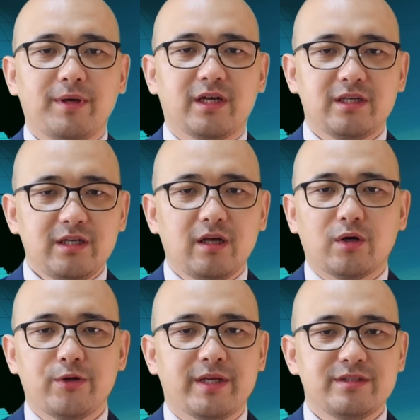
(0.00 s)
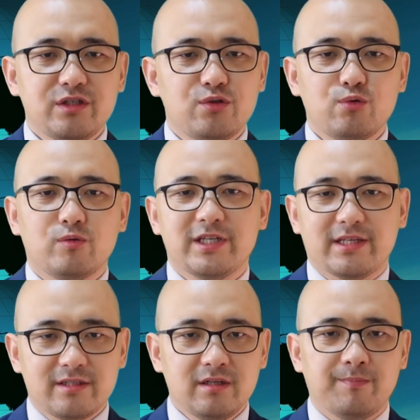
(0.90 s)
备的医疗人员进驻
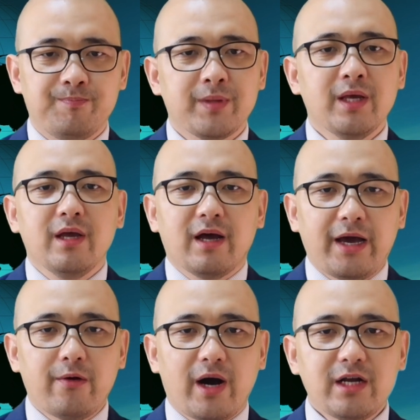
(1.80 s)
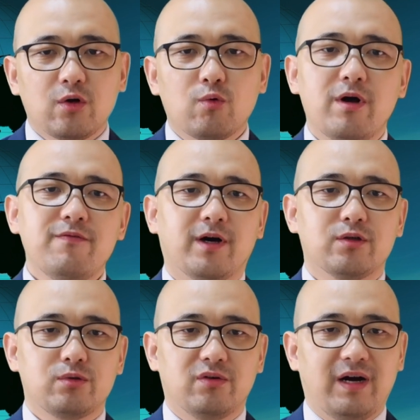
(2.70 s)
检测，还有按照官方
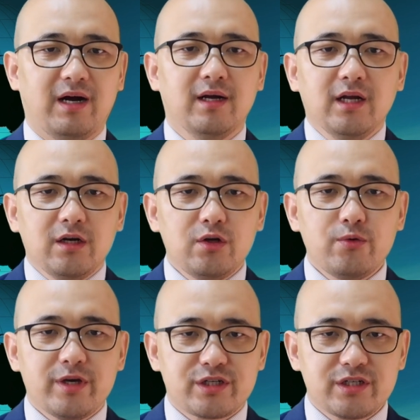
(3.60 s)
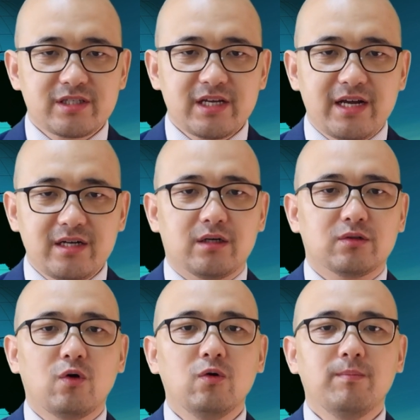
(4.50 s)
的说法，六月十三日
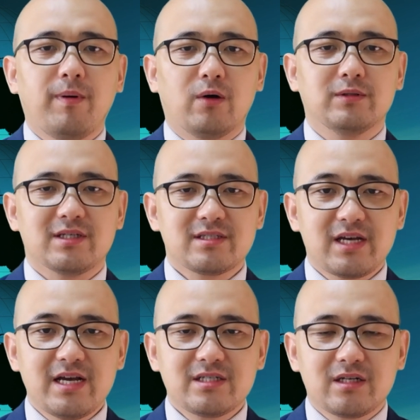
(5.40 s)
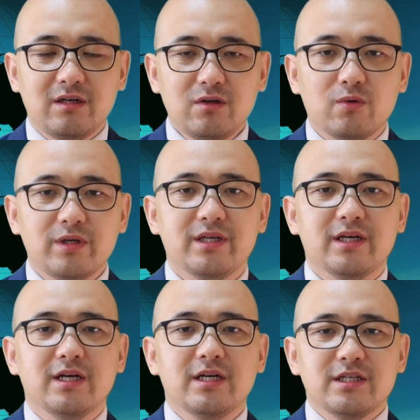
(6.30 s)
通报的三十六例
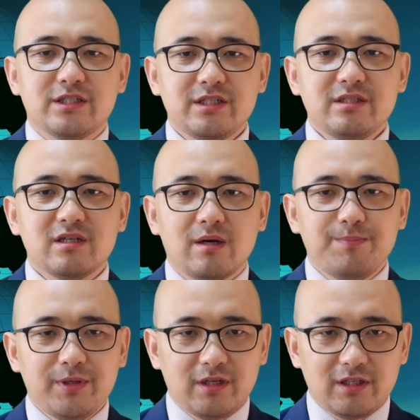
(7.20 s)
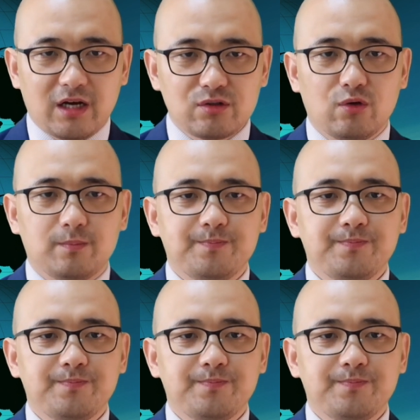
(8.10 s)
新增病例当中，